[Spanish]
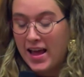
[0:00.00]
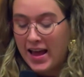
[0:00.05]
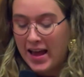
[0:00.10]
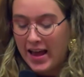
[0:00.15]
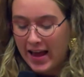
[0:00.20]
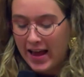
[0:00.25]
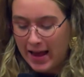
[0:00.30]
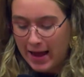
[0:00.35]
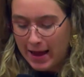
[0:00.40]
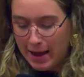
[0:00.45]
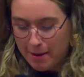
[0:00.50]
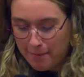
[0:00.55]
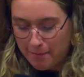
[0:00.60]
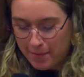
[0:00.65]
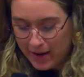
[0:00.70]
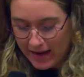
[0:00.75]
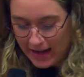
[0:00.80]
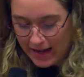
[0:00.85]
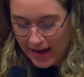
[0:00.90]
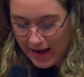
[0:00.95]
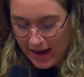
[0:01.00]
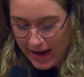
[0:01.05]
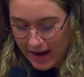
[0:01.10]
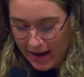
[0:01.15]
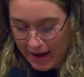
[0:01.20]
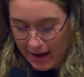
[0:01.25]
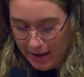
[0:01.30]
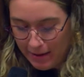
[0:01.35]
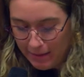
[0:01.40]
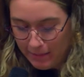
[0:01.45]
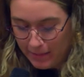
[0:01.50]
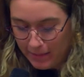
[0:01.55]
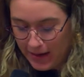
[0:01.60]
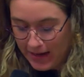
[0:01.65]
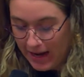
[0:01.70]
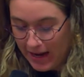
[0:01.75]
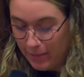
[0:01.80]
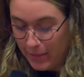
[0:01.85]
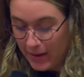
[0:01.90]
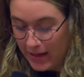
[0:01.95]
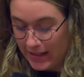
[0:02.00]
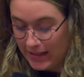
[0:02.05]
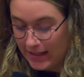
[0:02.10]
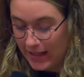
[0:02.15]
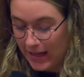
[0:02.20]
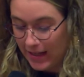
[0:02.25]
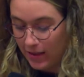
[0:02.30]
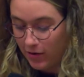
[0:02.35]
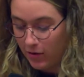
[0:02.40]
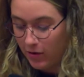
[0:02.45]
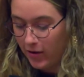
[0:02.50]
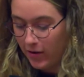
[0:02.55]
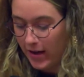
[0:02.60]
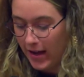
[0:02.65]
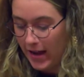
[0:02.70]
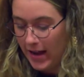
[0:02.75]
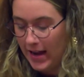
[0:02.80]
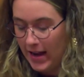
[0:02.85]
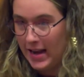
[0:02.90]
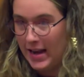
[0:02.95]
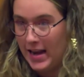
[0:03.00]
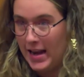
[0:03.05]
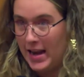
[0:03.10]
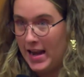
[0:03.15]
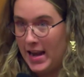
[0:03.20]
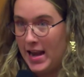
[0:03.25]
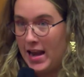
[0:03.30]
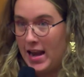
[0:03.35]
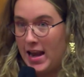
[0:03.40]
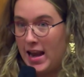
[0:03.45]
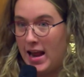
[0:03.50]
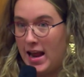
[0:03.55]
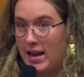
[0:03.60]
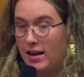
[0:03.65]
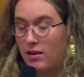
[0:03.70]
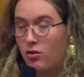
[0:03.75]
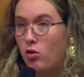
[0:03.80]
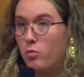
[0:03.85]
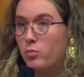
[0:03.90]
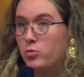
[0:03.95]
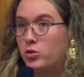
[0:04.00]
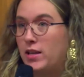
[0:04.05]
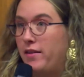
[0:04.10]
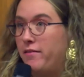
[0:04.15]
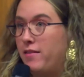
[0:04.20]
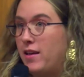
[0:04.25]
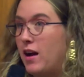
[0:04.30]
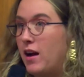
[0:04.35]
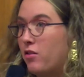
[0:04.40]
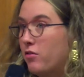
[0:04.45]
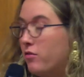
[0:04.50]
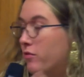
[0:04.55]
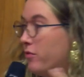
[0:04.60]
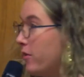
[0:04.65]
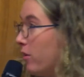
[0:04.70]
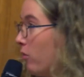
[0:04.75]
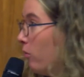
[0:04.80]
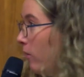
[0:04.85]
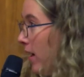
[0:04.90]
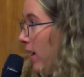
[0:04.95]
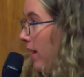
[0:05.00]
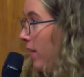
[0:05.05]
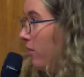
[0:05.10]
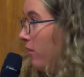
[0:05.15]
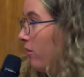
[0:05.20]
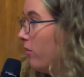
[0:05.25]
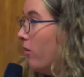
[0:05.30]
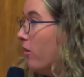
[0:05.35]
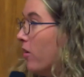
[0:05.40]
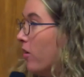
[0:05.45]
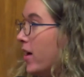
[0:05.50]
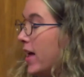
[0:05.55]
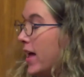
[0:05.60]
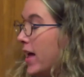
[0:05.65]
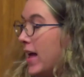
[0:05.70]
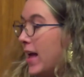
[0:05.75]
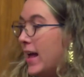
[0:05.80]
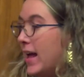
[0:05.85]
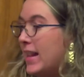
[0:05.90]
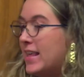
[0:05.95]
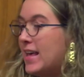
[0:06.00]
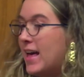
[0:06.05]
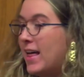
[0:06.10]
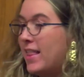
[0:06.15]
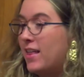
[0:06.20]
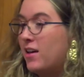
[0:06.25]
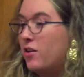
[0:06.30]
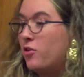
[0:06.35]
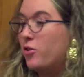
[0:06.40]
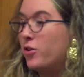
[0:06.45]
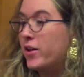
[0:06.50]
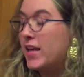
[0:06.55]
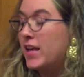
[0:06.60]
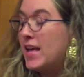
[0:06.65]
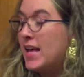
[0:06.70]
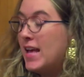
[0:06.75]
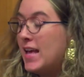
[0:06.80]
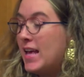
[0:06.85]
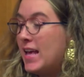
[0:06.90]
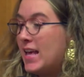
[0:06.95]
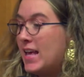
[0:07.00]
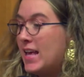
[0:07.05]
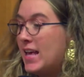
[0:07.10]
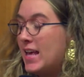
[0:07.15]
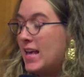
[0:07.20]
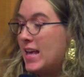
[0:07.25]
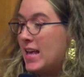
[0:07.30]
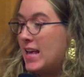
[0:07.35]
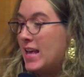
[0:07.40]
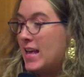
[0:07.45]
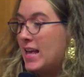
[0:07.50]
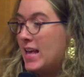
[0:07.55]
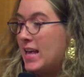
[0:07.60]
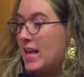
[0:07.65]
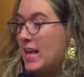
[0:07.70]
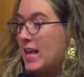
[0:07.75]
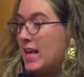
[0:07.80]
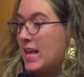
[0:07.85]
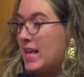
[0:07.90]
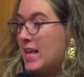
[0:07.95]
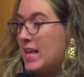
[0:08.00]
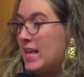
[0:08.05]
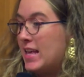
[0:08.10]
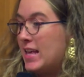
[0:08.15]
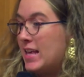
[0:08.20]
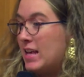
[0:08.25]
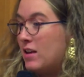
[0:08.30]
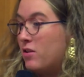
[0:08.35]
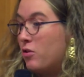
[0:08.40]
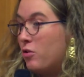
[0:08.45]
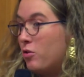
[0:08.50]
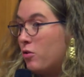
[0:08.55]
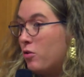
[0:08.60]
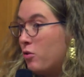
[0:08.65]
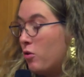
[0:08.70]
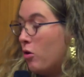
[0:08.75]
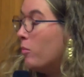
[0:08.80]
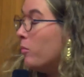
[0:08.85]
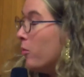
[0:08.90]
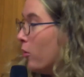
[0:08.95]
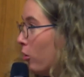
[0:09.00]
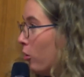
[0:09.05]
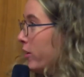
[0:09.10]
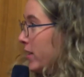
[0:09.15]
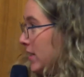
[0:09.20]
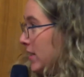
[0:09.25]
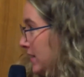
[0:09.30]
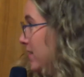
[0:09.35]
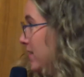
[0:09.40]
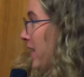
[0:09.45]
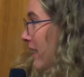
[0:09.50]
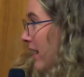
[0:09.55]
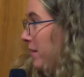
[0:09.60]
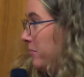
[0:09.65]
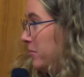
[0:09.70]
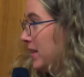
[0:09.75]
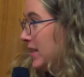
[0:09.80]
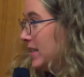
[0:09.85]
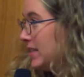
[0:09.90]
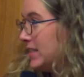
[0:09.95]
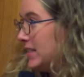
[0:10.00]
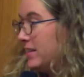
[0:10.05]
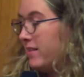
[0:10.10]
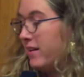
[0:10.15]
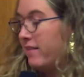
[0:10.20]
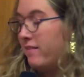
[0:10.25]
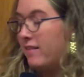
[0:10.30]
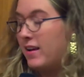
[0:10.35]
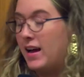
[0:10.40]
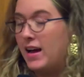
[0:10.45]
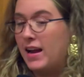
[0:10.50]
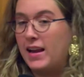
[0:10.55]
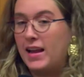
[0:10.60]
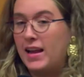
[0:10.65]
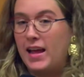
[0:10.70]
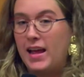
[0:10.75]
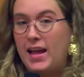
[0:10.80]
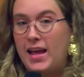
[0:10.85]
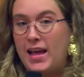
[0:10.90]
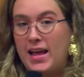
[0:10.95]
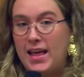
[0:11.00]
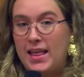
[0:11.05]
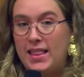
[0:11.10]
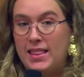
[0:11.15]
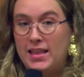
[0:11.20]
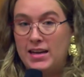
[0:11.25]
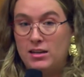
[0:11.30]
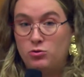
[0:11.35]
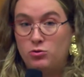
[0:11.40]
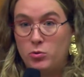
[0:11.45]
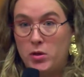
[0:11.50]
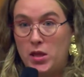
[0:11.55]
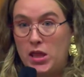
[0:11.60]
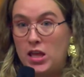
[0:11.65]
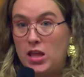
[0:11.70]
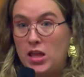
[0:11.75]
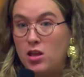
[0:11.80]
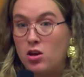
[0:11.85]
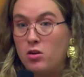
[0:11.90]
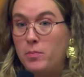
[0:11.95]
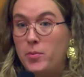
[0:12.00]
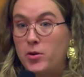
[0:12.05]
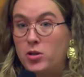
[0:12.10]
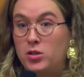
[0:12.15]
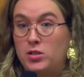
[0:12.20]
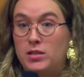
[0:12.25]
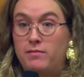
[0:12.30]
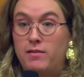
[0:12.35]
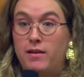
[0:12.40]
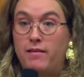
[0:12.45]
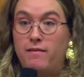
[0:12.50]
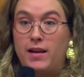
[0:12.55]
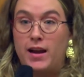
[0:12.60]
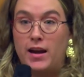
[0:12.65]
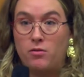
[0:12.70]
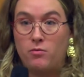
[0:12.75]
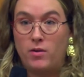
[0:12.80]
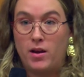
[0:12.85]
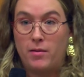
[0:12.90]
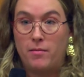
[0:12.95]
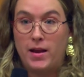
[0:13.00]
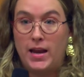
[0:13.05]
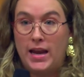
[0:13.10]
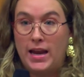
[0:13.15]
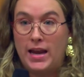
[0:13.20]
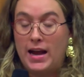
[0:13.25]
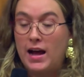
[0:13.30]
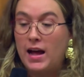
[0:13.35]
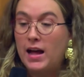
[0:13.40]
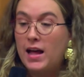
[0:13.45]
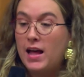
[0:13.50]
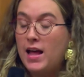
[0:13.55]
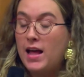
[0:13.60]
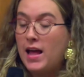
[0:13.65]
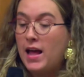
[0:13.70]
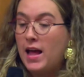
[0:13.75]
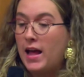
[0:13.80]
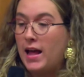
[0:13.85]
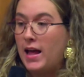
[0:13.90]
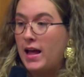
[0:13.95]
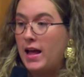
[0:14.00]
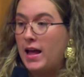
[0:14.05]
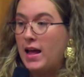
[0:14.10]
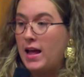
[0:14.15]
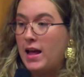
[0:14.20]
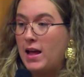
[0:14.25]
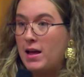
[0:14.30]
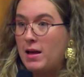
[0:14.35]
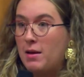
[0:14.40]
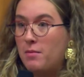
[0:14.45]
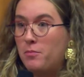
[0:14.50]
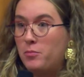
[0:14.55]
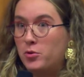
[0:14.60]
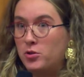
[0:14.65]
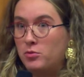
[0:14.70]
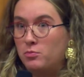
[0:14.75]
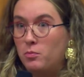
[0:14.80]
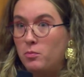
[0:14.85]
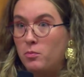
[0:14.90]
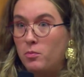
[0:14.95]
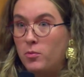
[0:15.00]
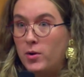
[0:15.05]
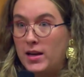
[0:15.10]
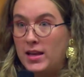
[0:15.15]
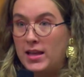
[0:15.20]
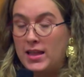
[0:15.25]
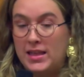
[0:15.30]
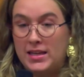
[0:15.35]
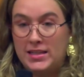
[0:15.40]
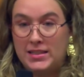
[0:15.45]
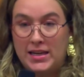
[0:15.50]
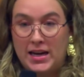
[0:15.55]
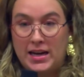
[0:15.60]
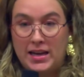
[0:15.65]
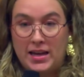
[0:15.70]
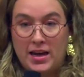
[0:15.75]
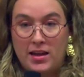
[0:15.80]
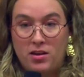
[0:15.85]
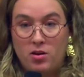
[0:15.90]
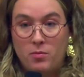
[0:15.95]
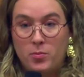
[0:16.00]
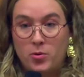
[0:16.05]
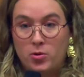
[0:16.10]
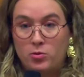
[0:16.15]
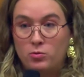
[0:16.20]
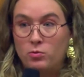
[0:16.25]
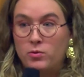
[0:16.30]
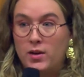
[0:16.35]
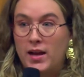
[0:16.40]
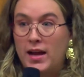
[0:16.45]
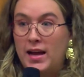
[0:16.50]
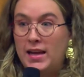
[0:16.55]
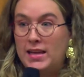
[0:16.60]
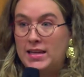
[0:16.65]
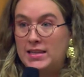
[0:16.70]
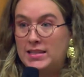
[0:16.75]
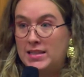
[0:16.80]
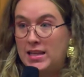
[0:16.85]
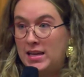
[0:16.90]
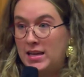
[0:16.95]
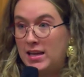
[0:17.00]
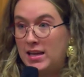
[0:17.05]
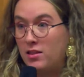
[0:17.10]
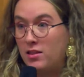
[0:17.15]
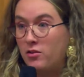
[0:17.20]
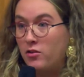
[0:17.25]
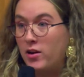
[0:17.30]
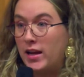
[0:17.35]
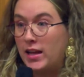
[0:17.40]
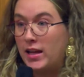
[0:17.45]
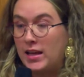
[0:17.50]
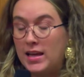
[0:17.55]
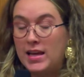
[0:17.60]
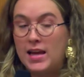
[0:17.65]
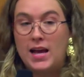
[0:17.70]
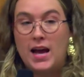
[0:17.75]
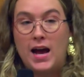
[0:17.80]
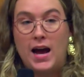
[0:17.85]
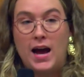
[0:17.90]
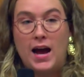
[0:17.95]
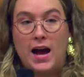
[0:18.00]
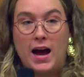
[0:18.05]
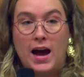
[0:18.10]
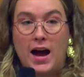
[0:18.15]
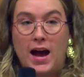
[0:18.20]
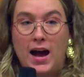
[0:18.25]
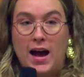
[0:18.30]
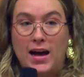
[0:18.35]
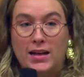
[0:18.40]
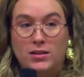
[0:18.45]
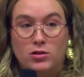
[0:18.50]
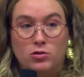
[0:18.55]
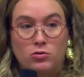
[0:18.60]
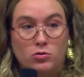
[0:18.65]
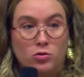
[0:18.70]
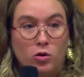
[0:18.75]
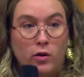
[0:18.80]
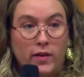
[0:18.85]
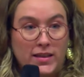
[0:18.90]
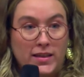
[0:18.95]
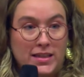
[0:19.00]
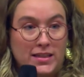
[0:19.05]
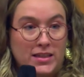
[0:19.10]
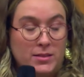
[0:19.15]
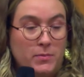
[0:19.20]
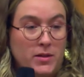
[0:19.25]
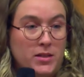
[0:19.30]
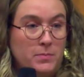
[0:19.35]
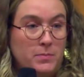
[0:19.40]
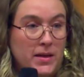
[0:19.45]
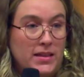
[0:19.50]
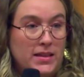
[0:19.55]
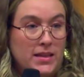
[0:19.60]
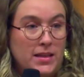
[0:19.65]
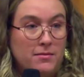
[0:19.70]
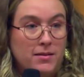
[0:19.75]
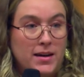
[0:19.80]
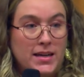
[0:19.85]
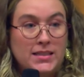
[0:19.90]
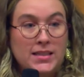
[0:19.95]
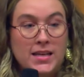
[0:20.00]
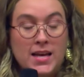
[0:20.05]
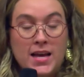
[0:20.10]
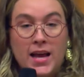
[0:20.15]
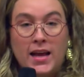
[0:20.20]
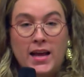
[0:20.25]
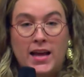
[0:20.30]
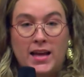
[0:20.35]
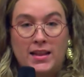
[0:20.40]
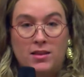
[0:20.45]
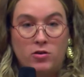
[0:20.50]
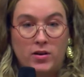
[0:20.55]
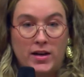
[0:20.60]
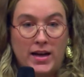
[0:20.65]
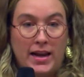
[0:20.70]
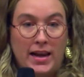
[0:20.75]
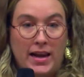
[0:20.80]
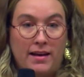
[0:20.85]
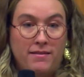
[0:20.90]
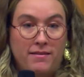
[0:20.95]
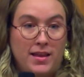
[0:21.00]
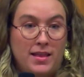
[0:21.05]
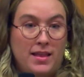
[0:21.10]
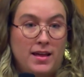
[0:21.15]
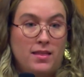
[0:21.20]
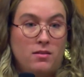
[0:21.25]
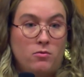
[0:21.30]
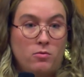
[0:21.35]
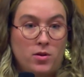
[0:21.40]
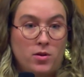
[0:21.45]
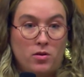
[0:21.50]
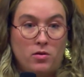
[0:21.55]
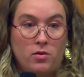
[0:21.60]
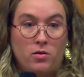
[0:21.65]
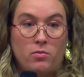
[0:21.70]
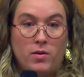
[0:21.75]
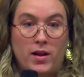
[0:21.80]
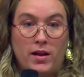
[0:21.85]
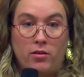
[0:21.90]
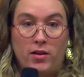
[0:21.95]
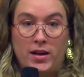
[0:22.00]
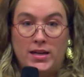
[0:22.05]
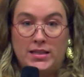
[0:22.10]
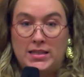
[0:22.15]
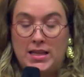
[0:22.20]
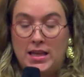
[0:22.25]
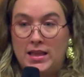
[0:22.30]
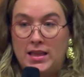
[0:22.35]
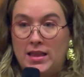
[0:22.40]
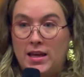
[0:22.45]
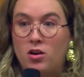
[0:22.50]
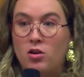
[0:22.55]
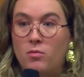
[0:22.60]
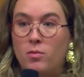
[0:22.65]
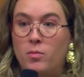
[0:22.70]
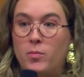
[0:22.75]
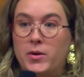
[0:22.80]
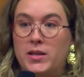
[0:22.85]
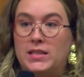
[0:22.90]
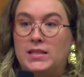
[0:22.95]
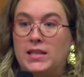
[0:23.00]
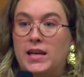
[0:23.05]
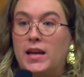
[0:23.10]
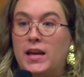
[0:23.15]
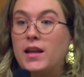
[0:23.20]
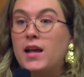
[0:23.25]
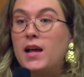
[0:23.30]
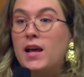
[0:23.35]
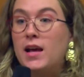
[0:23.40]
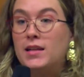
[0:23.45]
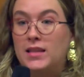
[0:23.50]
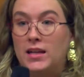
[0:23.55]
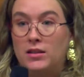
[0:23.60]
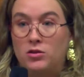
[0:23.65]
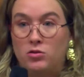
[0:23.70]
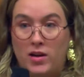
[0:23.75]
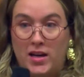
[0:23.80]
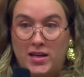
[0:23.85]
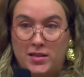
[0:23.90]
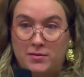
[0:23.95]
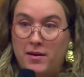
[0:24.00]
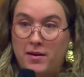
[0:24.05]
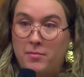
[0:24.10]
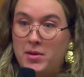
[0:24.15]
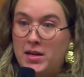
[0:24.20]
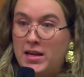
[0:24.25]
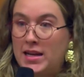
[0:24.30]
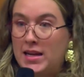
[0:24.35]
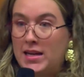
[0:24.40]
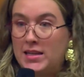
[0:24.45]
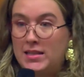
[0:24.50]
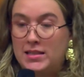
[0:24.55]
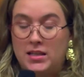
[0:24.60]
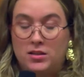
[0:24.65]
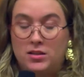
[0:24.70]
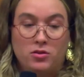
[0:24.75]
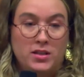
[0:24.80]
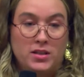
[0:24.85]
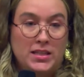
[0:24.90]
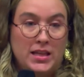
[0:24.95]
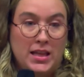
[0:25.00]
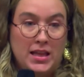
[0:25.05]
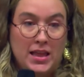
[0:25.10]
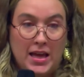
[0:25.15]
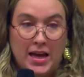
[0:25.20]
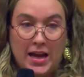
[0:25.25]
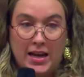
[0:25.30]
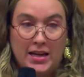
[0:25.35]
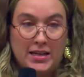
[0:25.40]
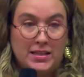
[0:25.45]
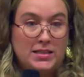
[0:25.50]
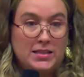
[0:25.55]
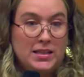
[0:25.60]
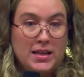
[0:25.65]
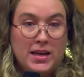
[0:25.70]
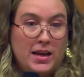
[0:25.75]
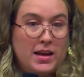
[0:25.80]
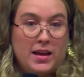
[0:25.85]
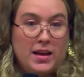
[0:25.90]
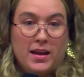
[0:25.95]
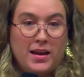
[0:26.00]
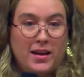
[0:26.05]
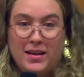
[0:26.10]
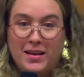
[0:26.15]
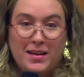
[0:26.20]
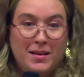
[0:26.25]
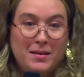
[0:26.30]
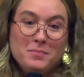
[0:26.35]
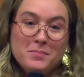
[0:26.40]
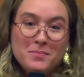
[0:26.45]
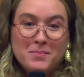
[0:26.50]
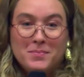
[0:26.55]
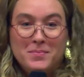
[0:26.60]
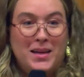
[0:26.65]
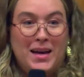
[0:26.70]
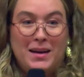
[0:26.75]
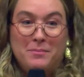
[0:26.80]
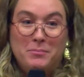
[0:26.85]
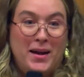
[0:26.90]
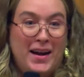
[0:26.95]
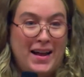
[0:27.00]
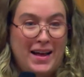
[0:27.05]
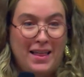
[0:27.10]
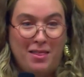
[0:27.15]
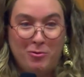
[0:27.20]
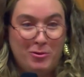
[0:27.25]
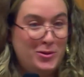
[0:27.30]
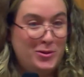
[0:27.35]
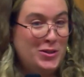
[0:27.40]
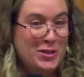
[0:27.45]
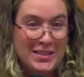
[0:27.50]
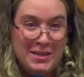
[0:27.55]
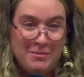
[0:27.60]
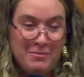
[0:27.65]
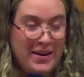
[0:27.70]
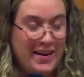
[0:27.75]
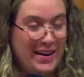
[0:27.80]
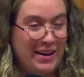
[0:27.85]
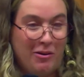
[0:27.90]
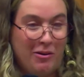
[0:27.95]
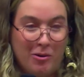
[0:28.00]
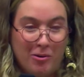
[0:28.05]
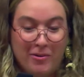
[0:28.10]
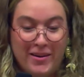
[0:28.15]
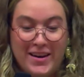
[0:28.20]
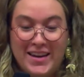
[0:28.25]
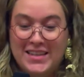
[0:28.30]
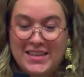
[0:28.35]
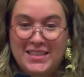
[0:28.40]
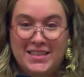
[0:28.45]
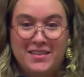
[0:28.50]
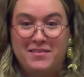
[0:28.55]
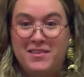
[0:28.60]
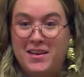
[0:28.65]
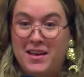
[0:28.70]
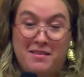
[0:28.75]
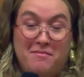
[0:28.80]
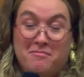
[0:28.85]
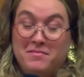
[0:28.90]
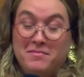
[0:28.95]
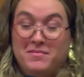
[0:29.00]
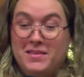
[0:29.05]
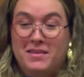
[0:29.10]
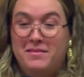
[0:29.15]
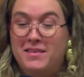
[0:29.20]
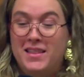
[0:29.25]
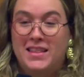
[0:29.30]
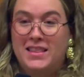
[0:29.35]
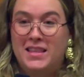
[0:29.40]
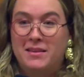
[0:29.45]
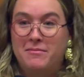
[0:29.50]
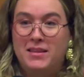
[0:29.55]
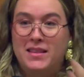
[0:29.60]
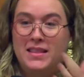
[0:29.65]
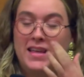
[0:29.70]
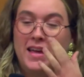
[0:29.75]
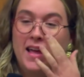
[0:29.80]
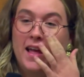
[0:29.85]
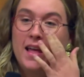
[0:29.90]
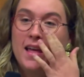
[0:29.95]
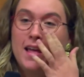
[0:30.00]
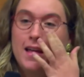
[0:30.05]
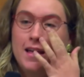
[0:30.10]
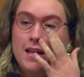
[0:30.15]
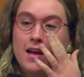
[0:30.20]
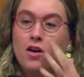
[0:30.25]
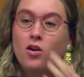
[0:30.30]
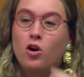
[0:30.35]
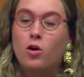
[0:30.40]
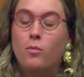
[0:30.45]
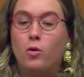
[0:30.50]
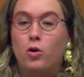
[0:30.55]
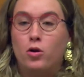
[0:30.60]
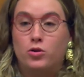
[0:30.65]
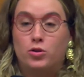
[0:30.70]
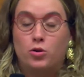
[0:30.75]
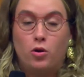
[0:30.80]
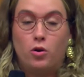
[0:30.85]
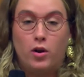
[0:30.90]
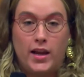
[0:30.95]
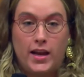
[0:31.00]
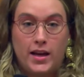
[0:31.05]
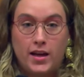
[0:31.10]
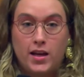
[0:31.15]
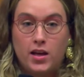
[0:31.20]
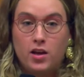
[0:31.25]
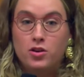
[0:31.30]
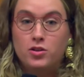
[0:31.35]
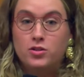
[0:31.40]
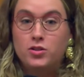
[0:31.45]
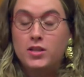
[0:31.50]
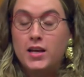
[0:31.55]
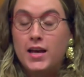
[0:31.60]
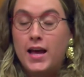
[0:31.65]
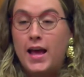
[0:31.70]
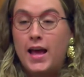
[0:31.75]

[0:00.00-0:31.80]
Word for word: Eh, venía, venía pensando en, cómo se había configurado el día de hoy y, cómo hoy realmente se iba a hablar eh, del suicidio, pero se iba a hablar de una manera pues muy necesaria y oportuna y es aquí a, a todas las perspectivas que tocan la vida de un niño y un adolescente, como puede ser tanto las familias, que son esenciales eh, eh, para adultos y para jóvenes, eh, evidentemente, como los colegios,